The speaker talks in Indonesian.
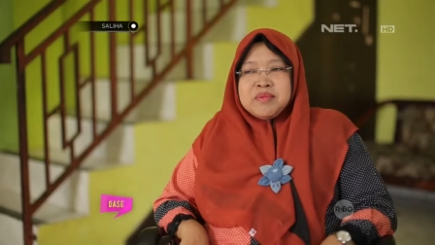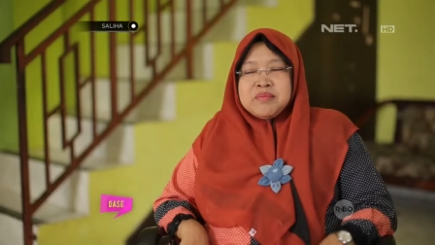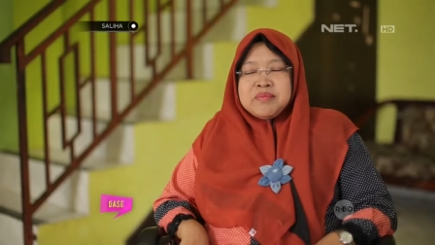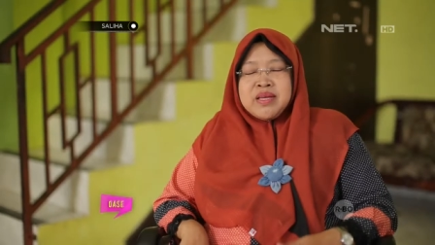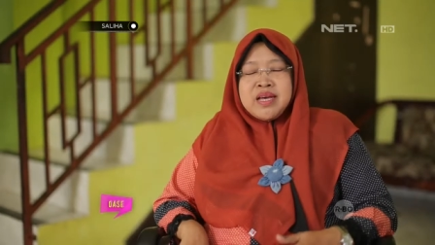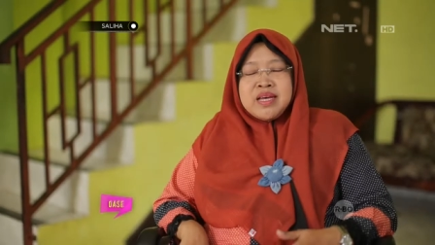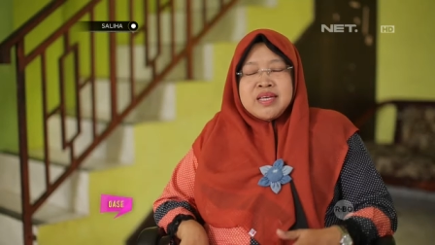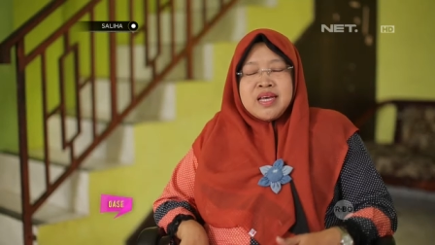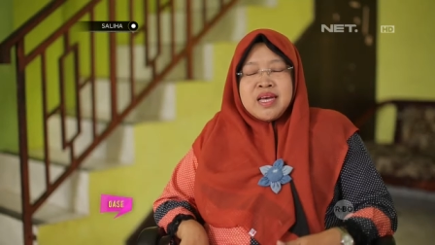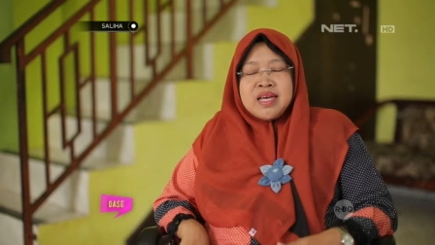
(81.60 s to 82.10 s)

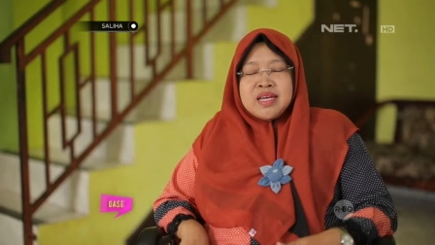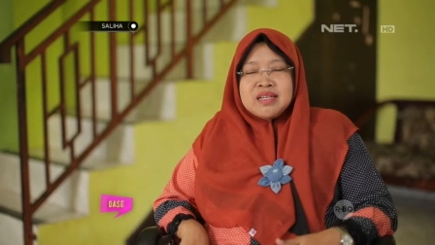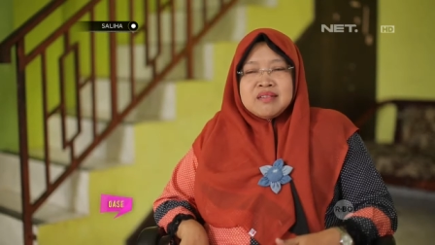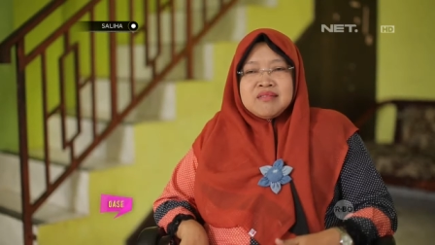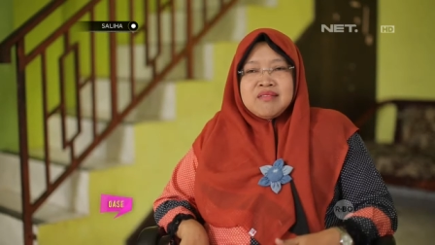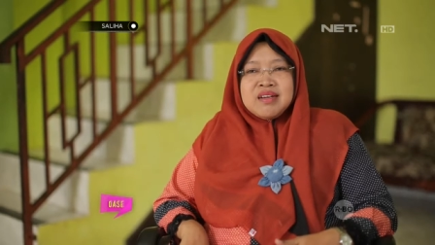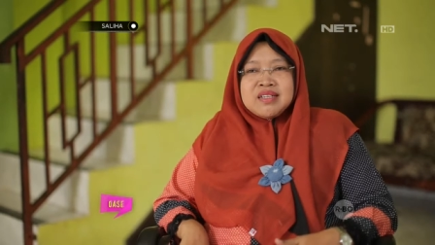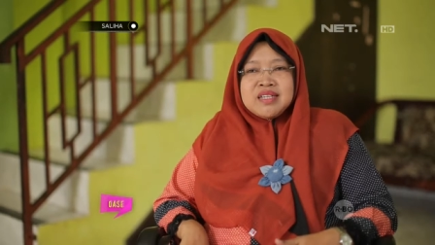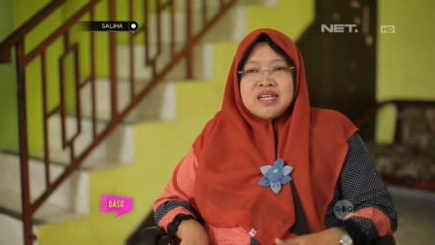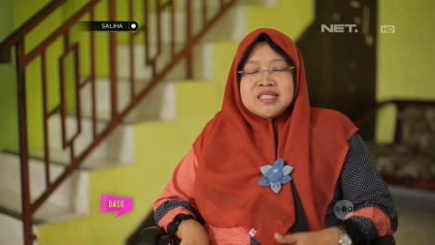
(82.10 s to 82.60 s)
membiayai
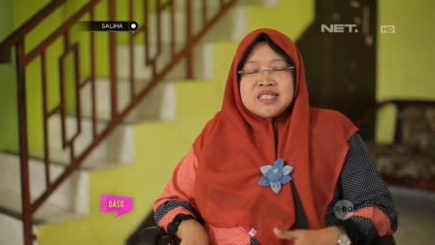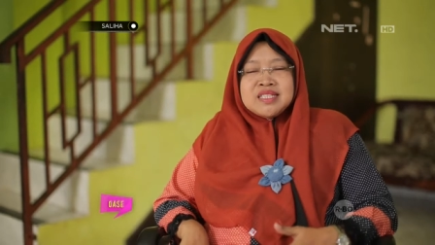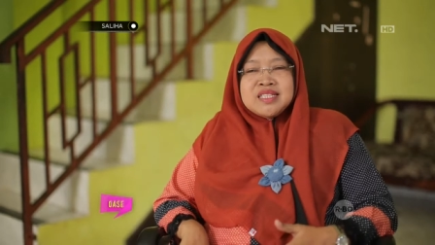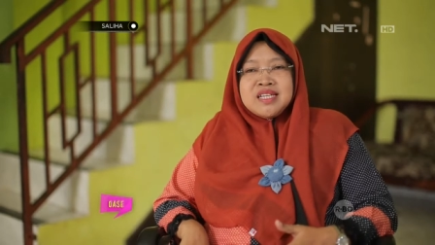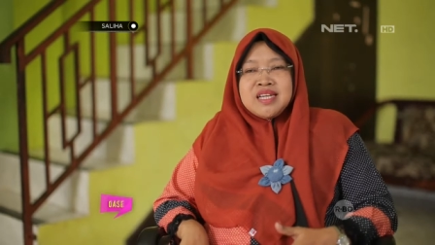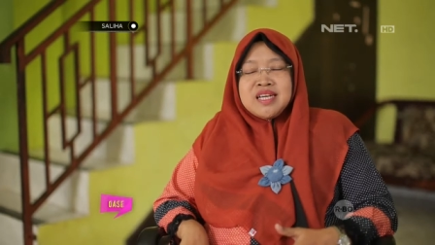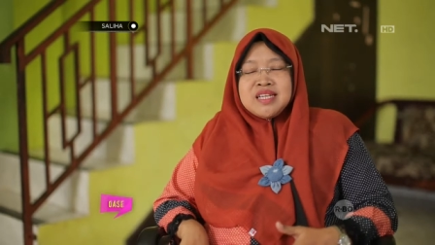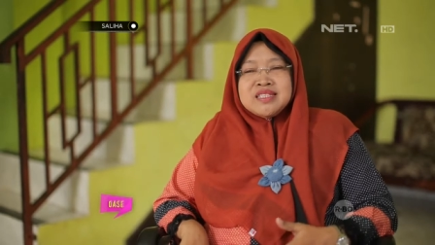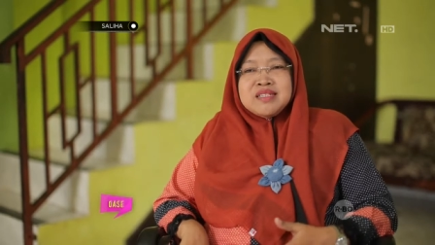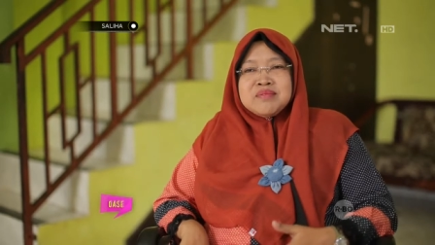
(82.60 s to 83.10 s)
keluarga
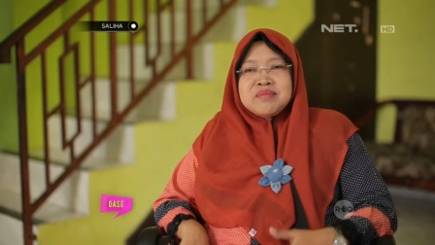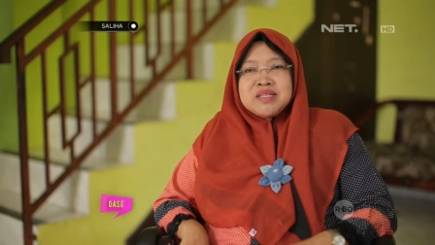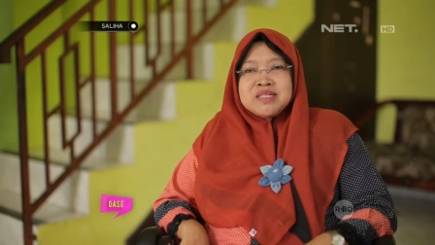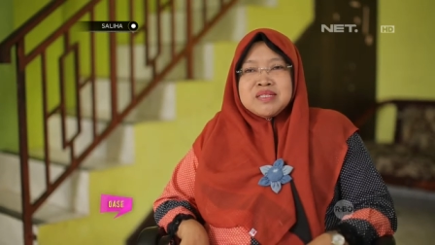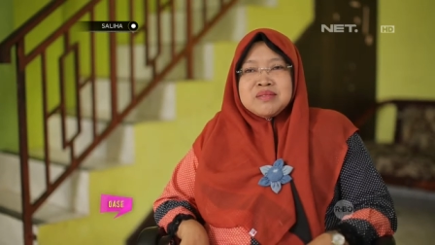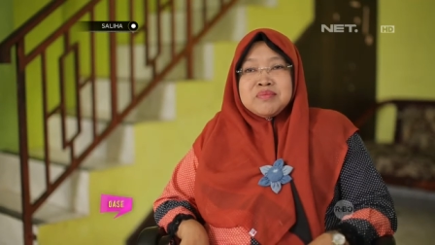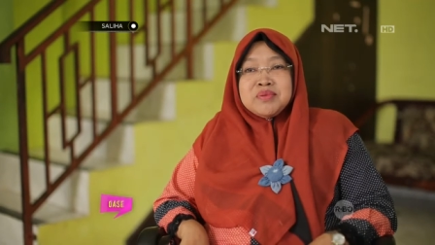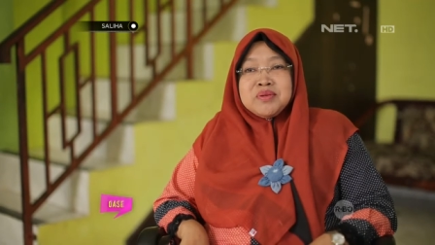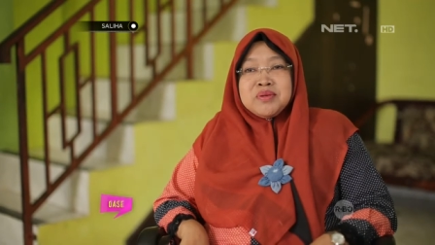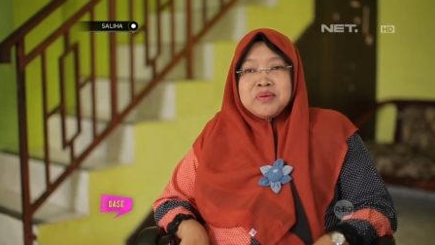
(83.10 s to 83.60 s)
sendiri aja
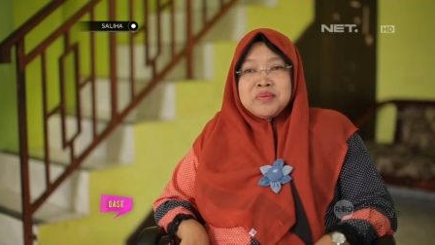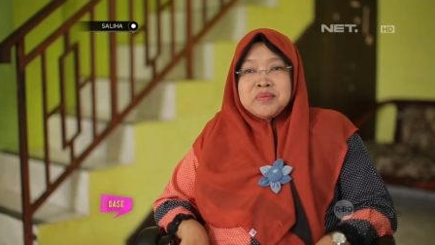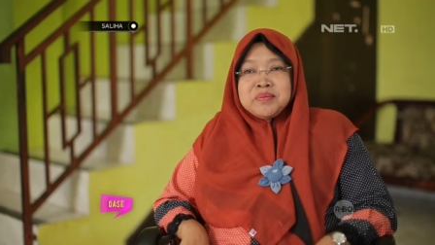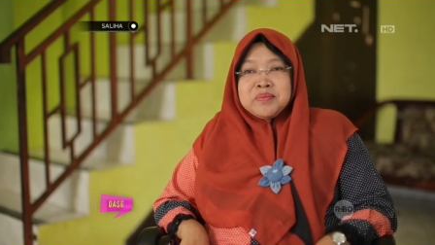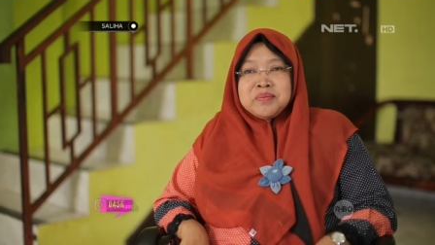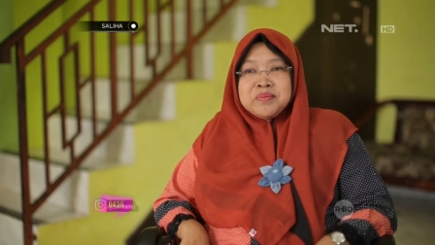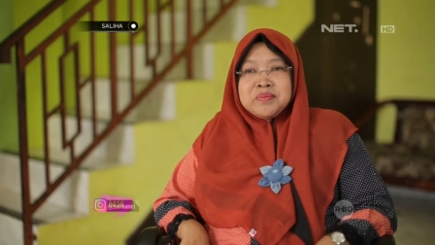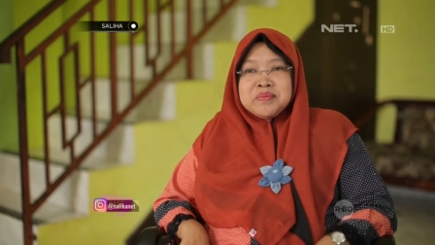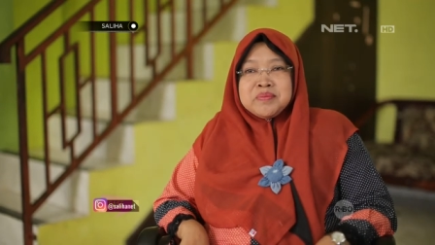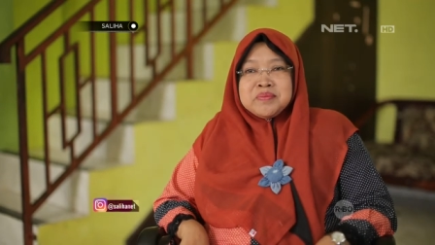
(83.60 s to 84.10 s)
masih
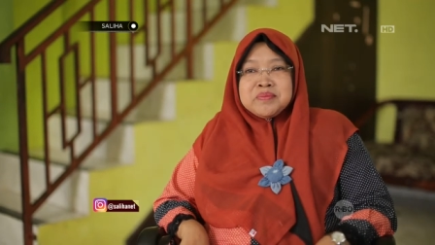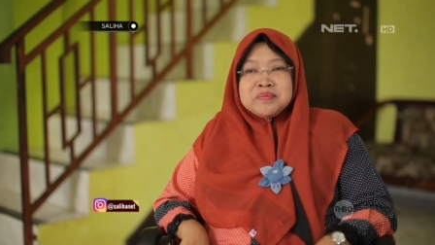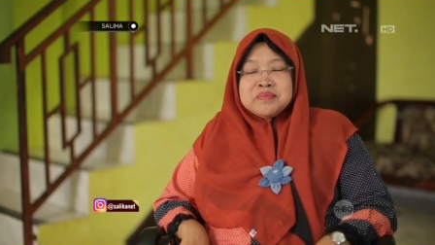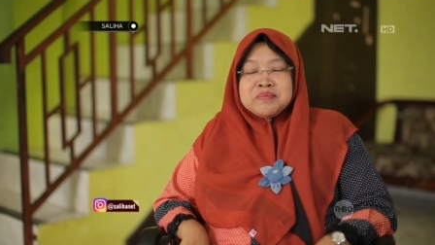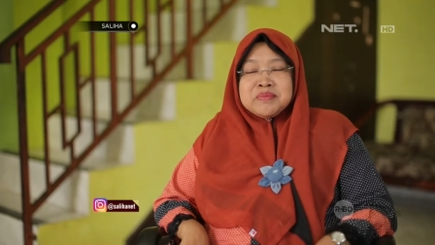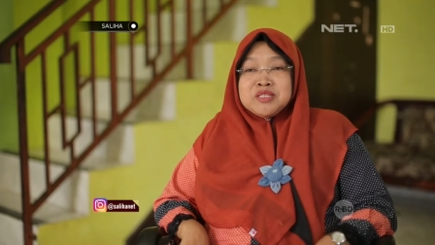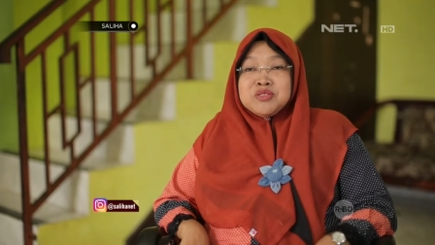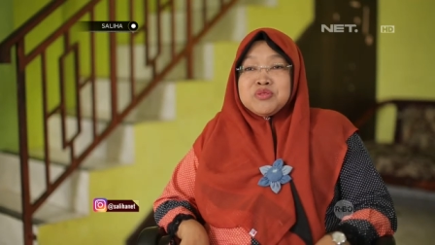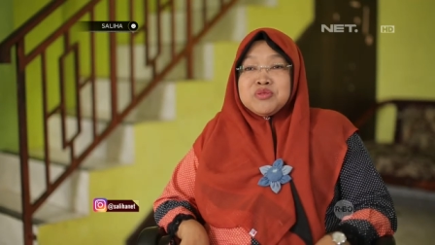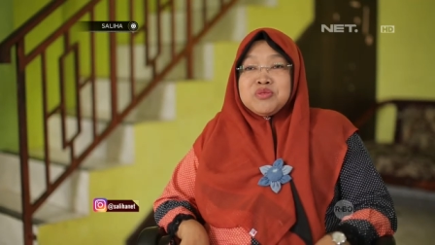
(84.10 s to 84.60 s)
belum
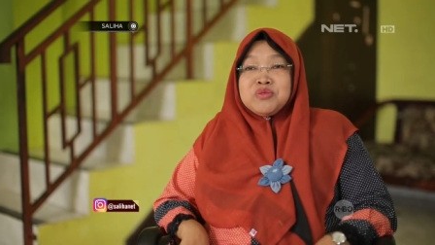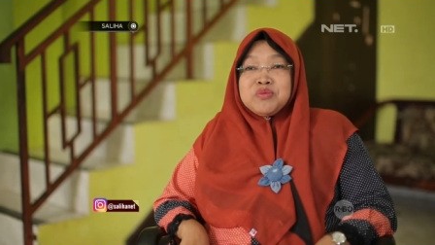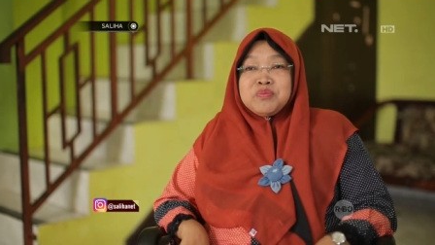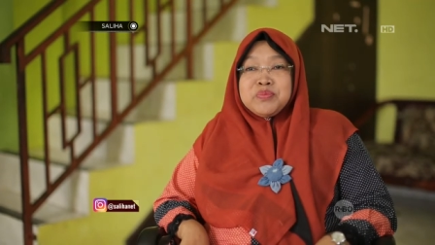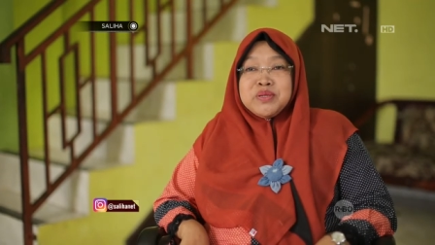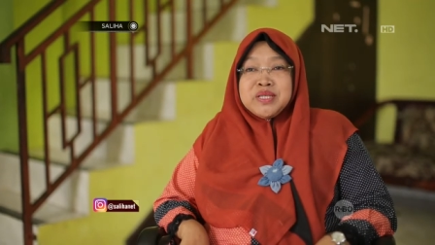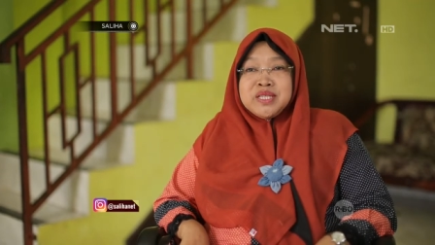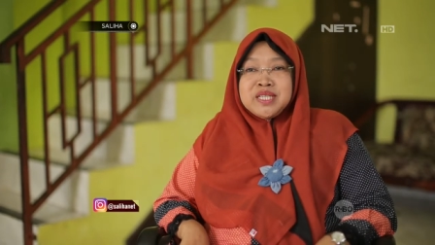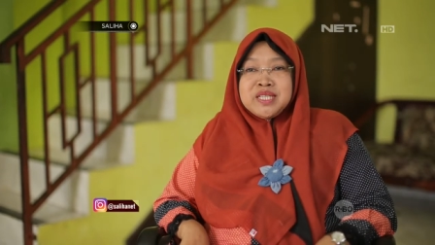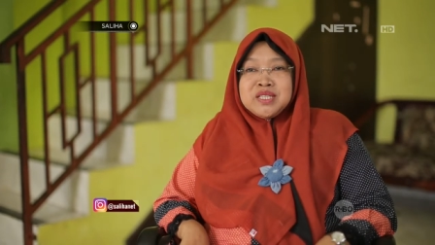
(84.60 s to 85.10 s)

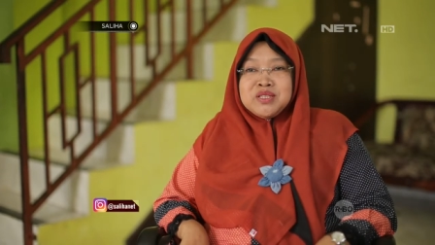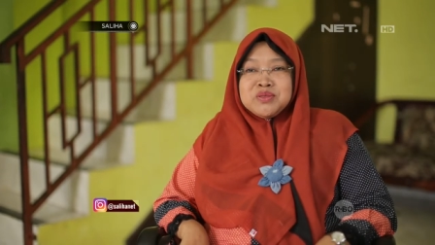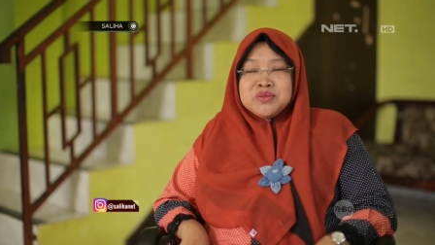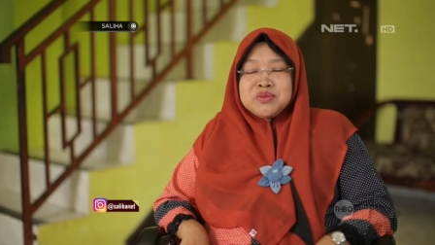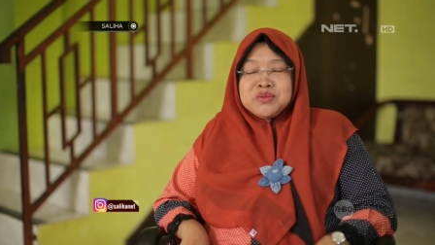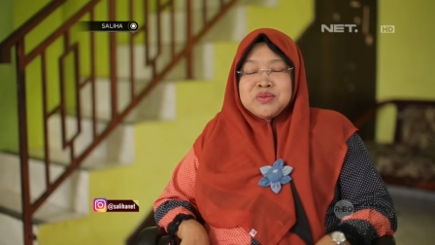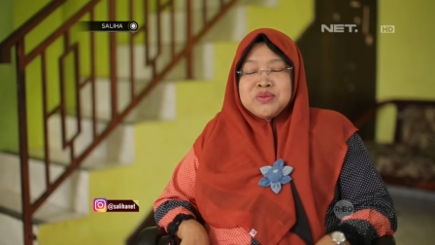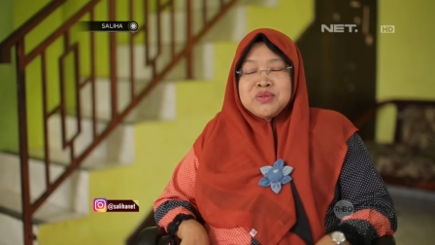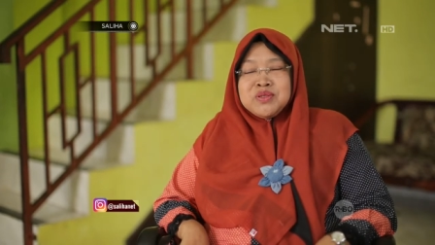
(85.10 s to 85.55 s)
mencukupi gitu